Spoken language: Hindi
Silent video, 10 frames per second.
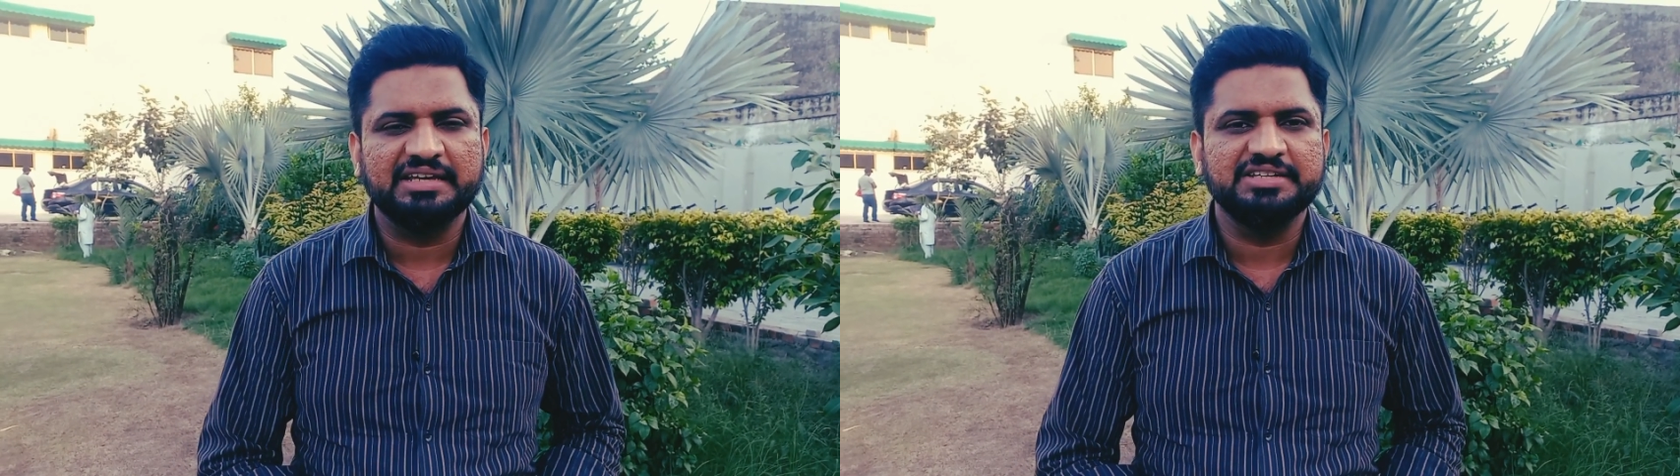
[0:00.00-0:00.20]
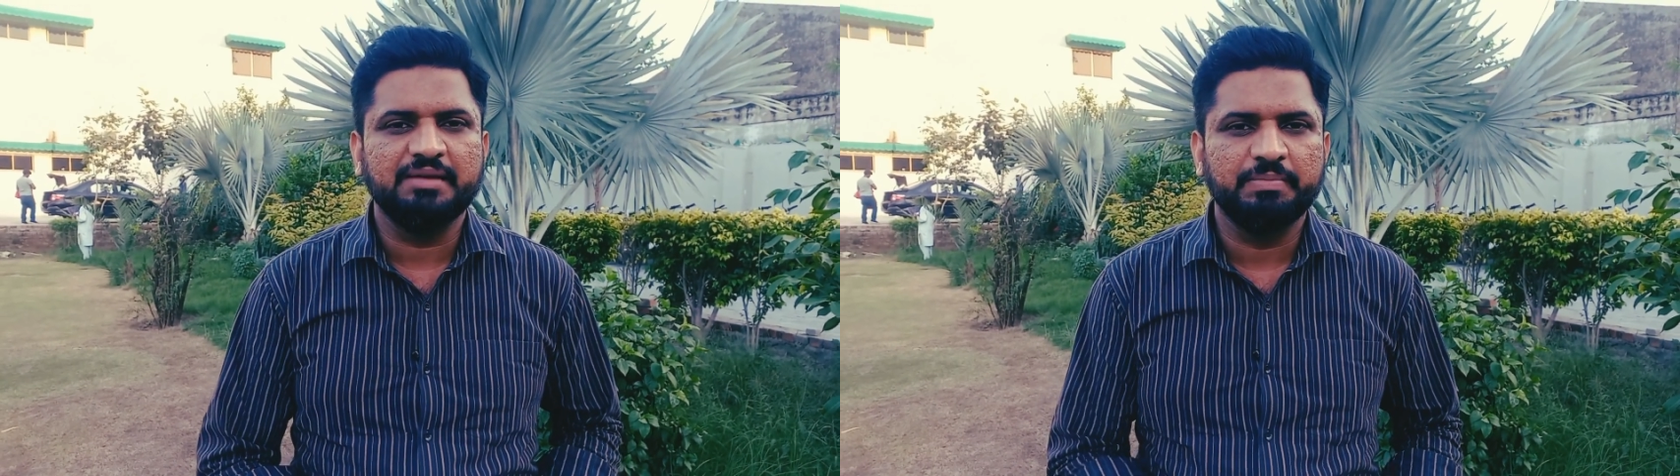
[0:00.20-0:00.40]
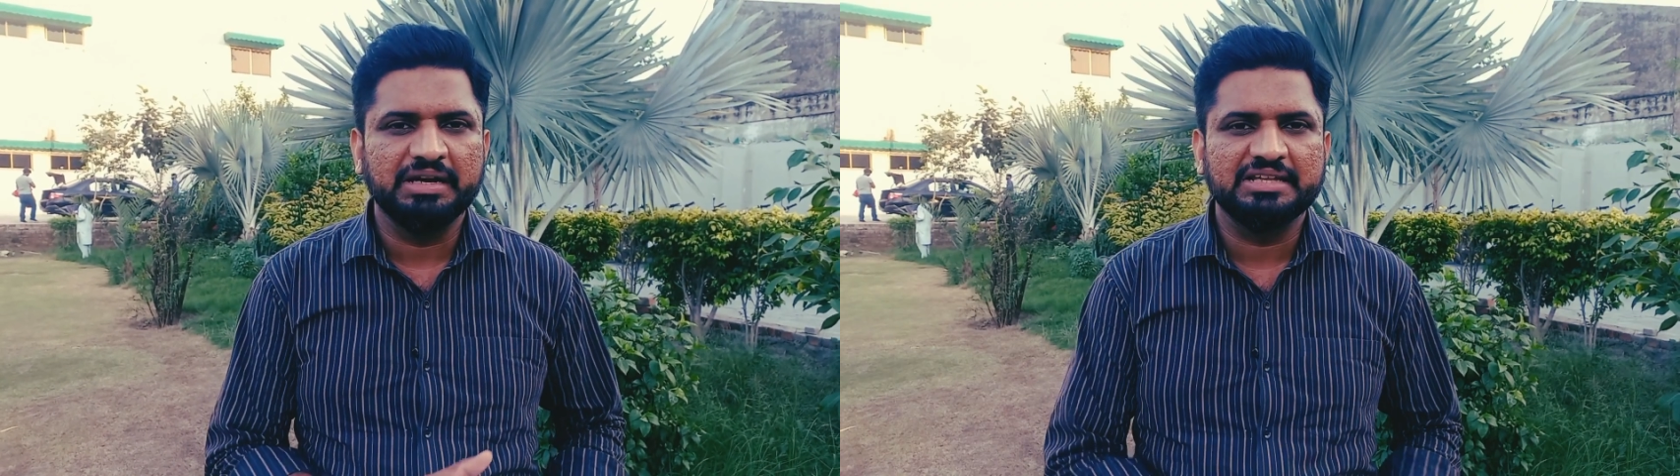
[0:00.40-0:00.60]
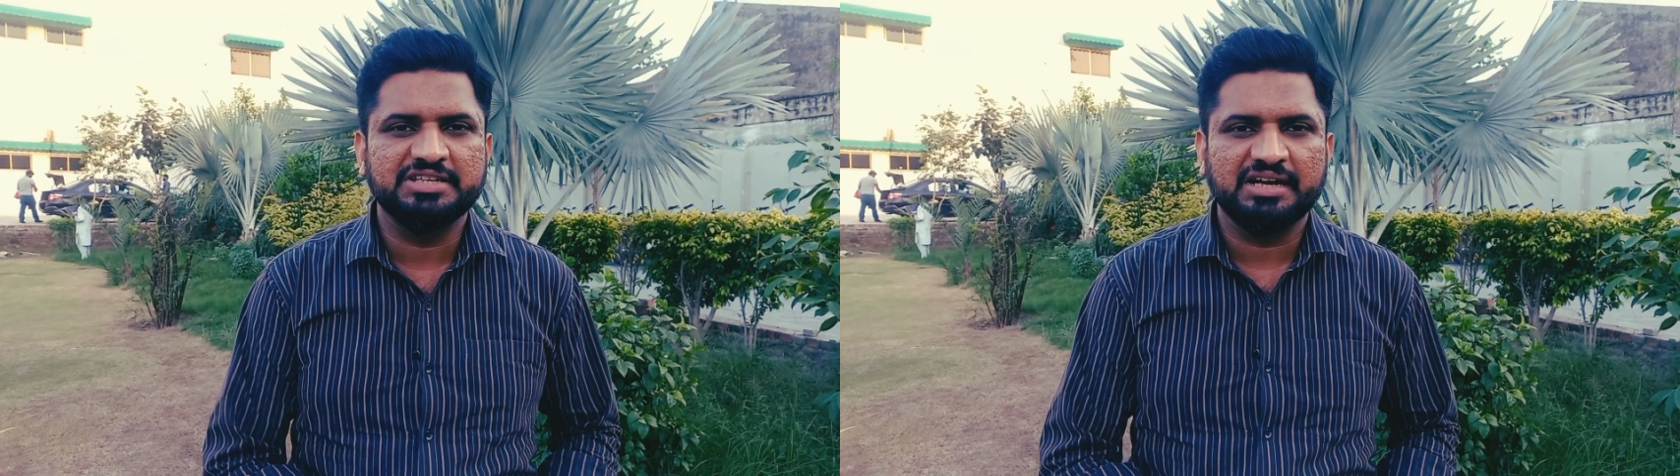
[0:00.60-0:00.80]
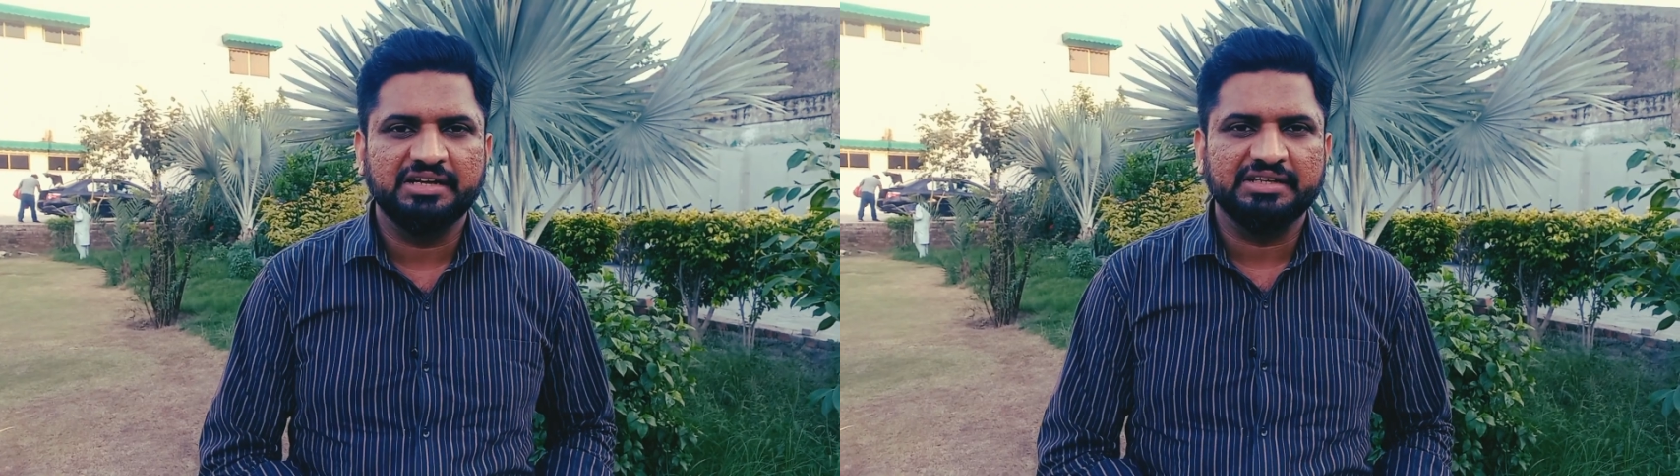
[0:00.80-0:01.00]
की जाए बल्कि
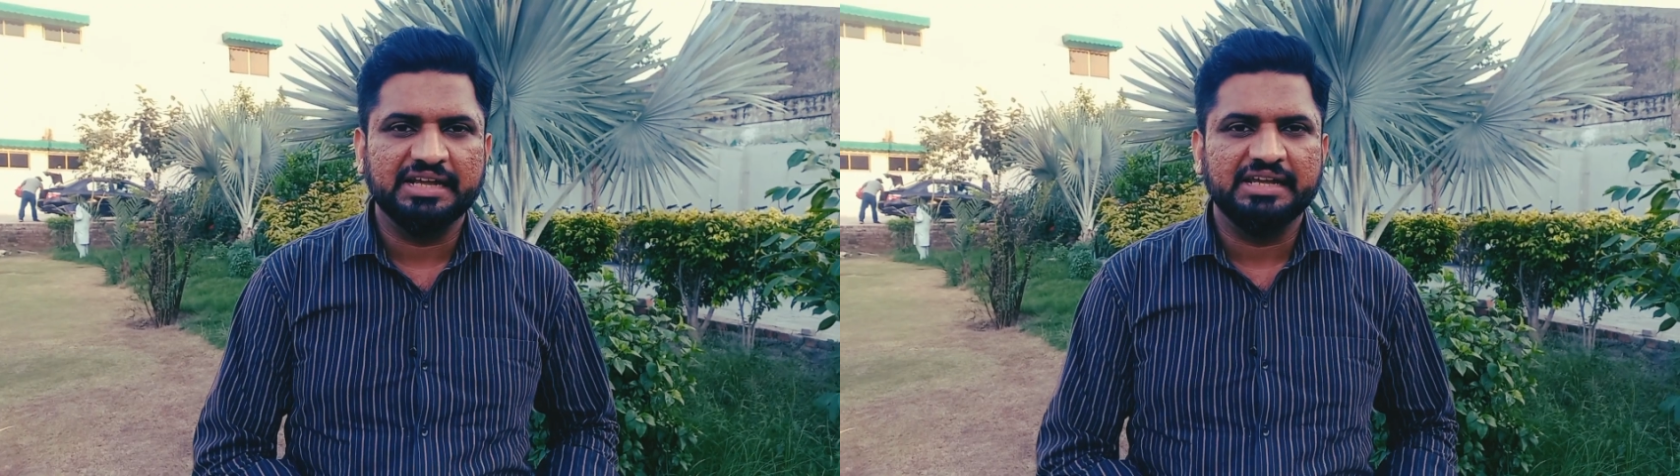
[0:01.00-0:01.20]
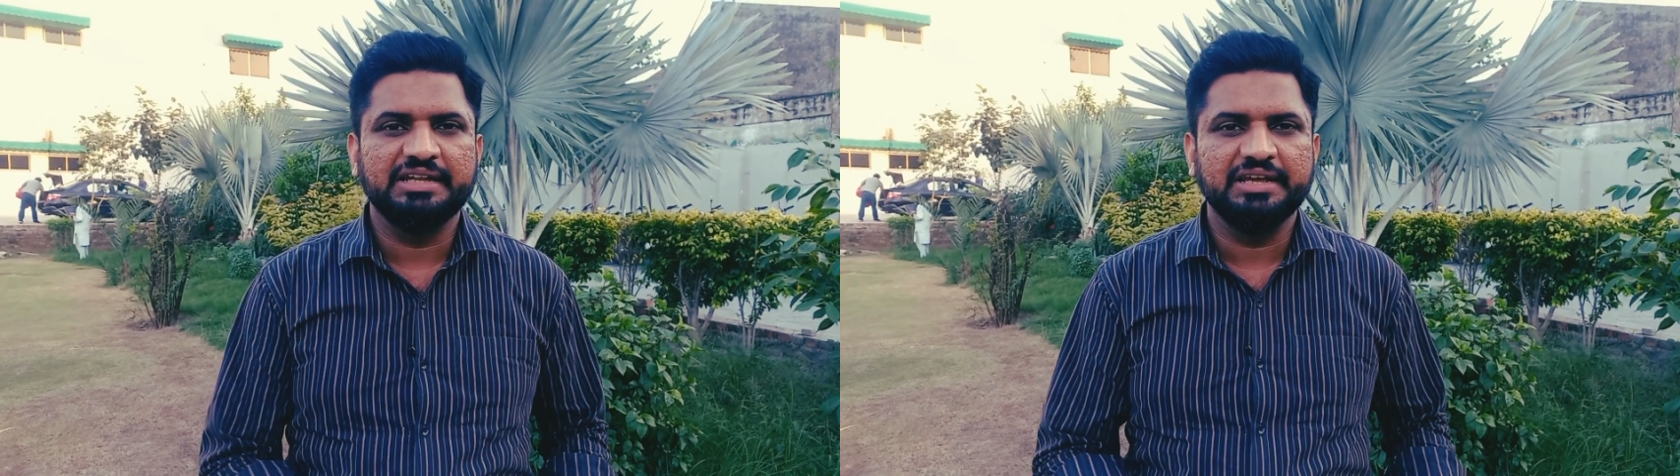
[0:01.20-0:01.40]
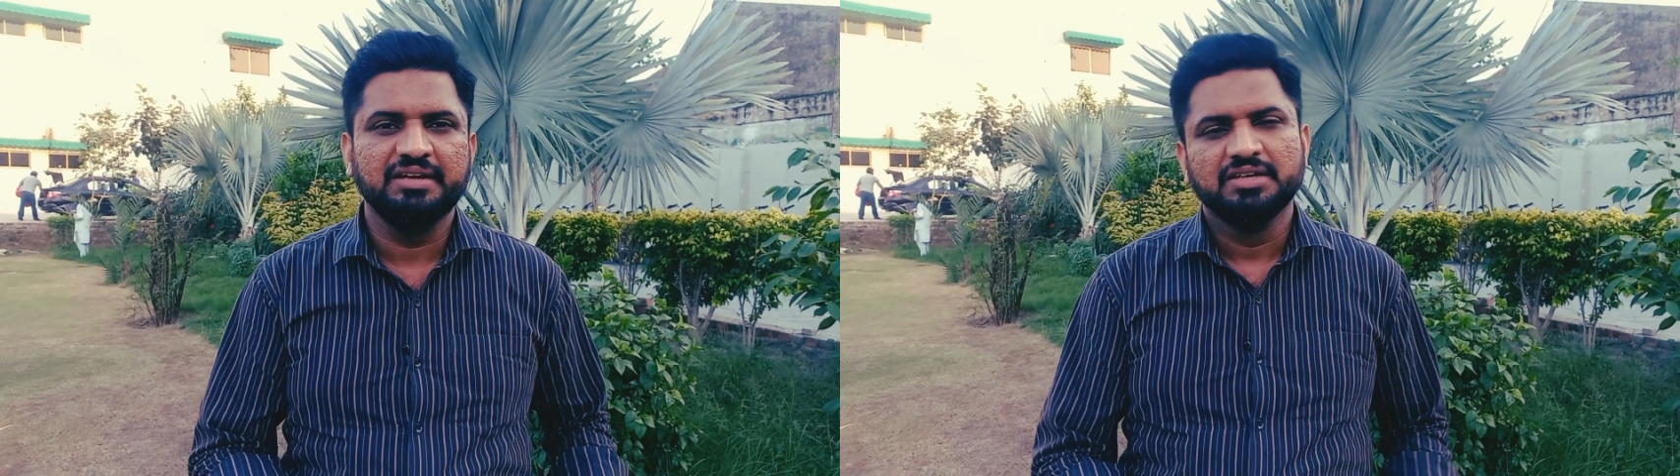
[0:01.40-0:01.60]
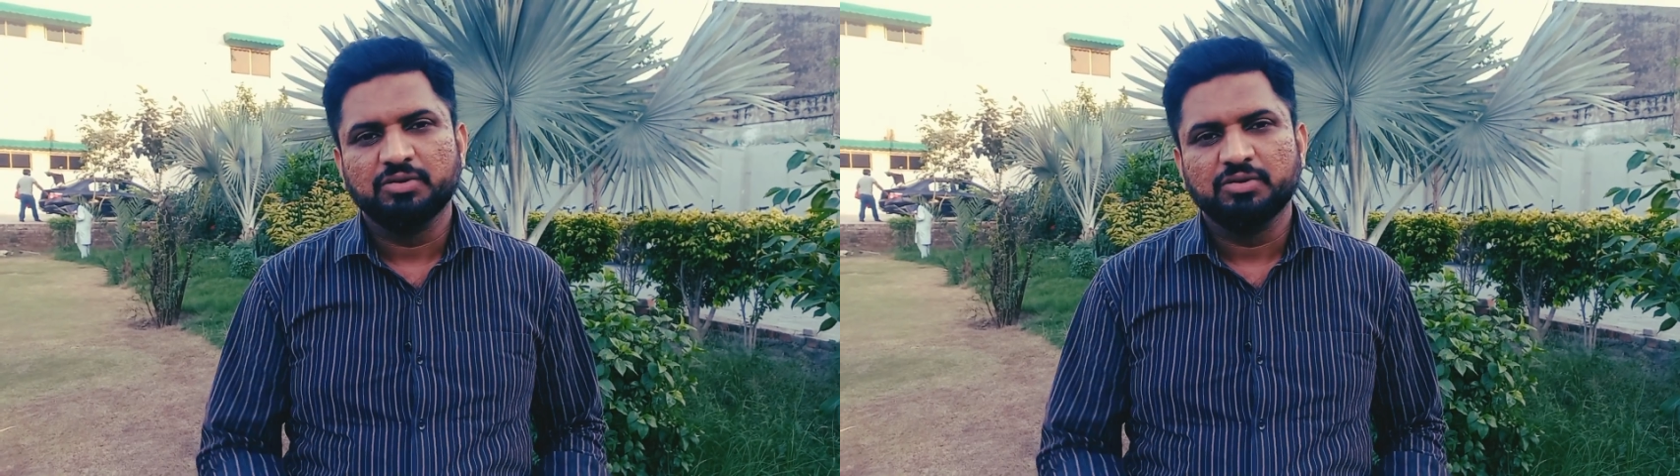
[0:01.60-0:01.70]
जारहाना अटैक के लिए